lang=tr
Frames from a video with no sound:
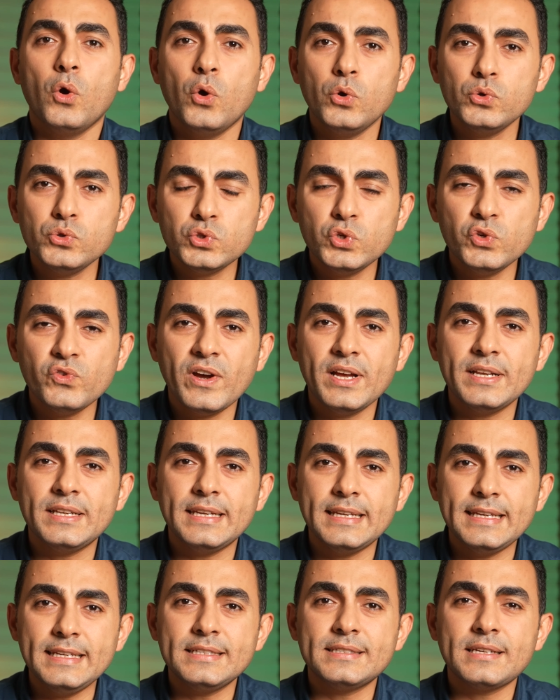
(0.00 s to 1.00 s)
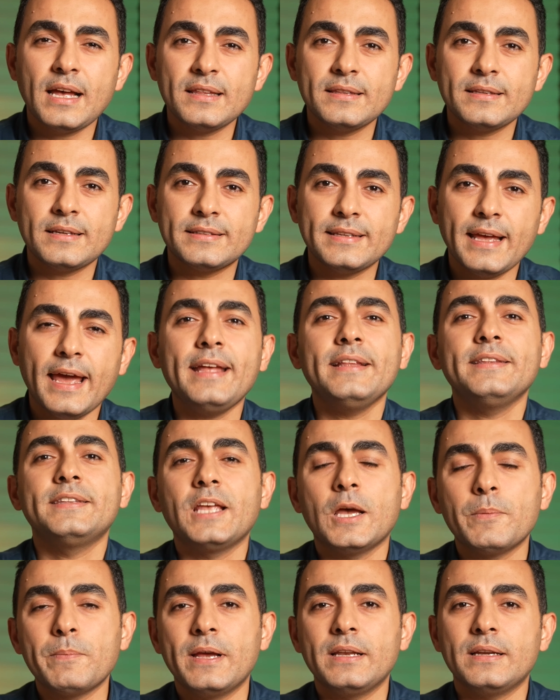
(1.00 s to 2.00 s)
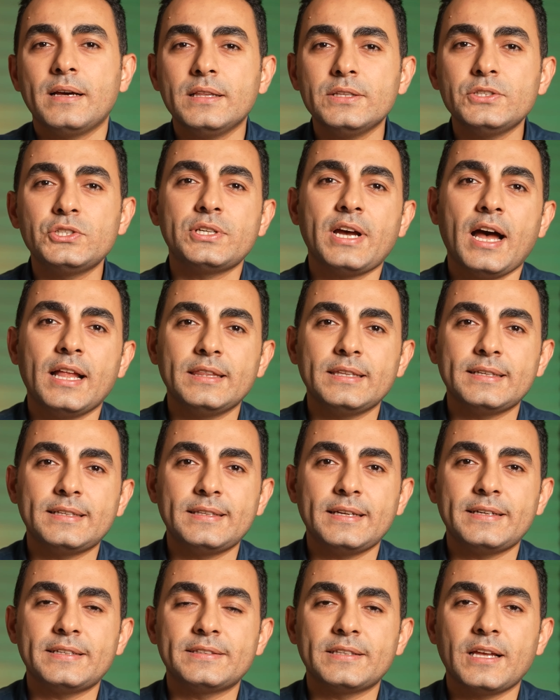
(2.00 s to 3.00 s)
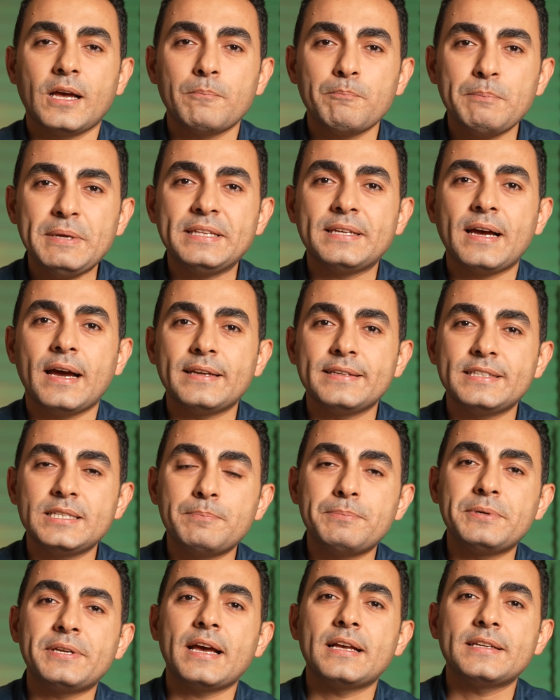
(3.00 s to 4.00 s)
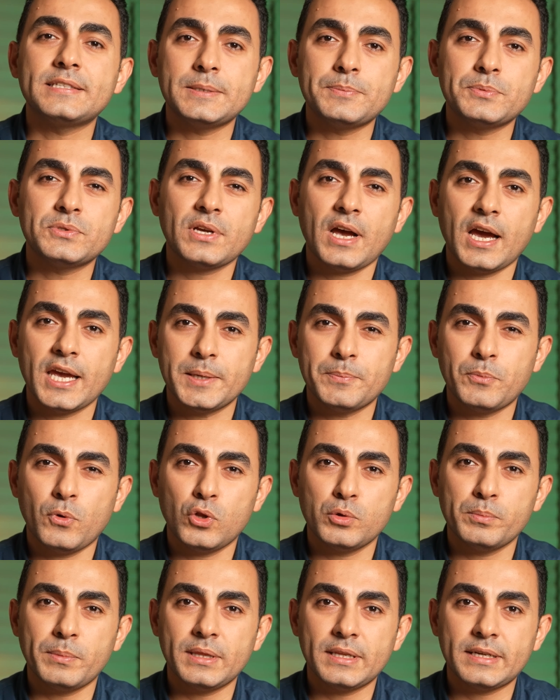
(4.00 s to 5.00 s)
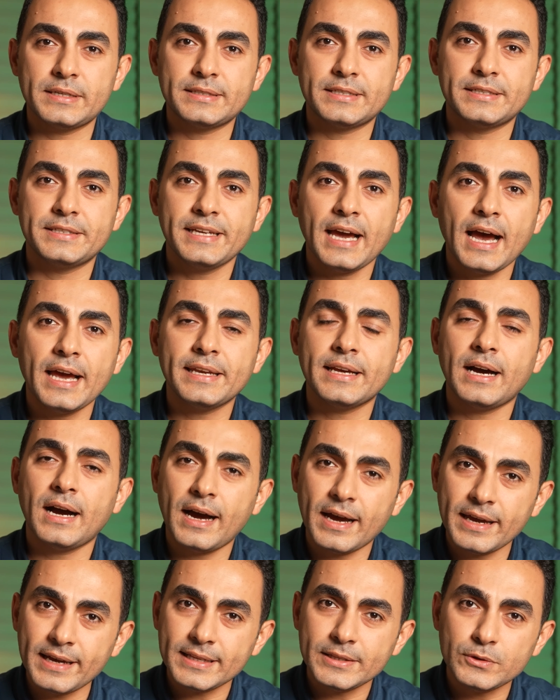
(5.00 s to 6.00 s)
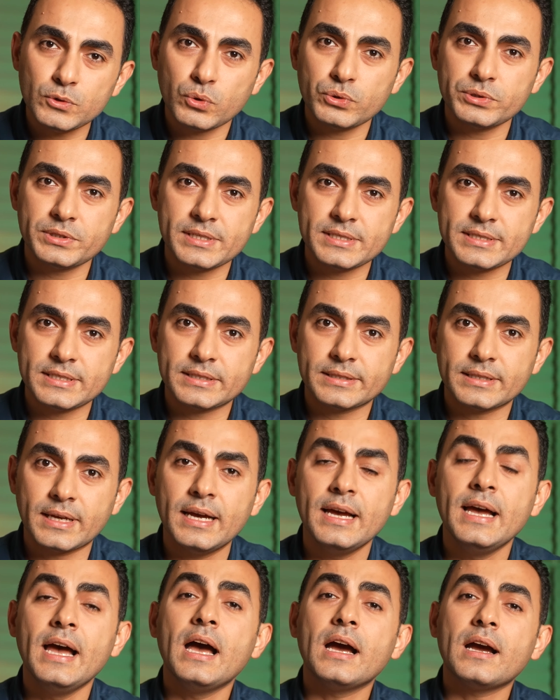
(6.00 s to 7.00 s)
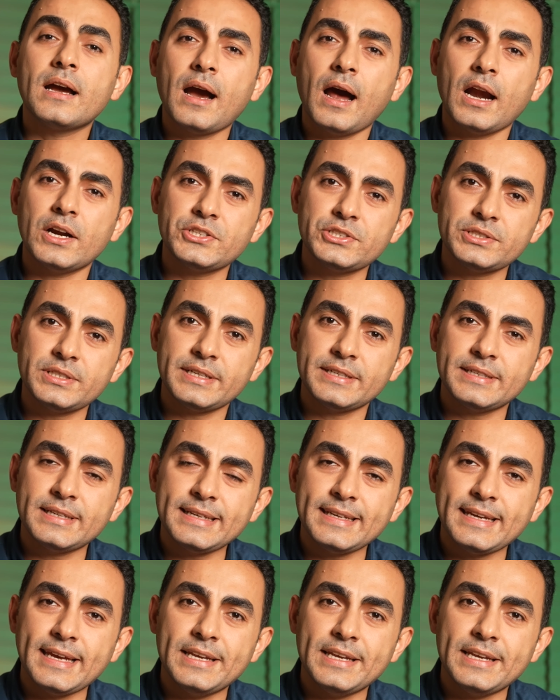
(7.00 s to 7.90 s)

Özgüvenli insanların en temel alışkanlıklarından bir tanesi prensip sahibi olmalarıdır. Yani hayat noktasında karşılarına